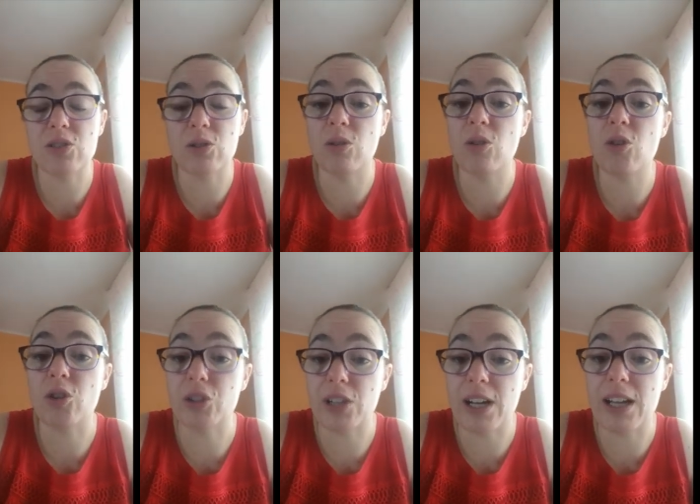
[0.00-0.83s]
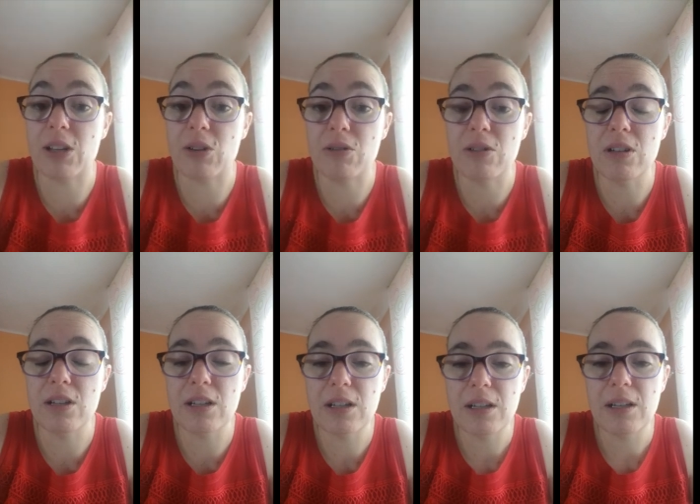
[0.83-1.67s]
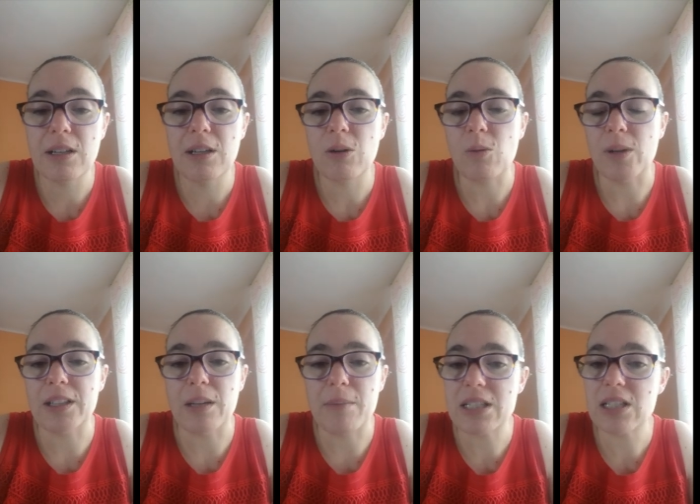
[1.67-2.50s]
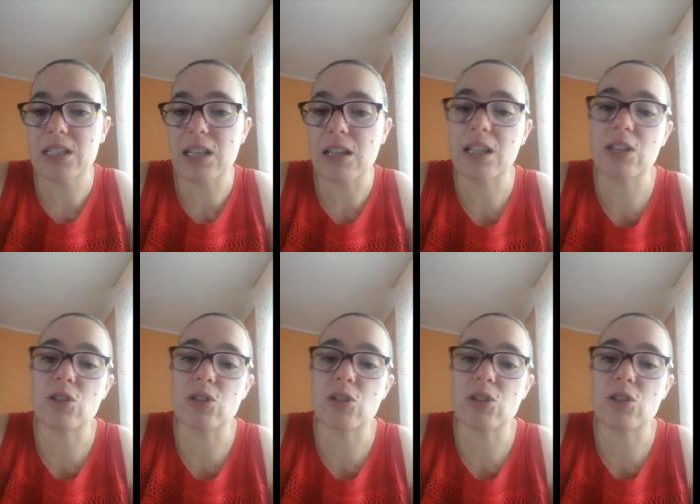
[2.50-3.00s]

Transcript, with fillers: todo lo contrario. Cuanta más distancia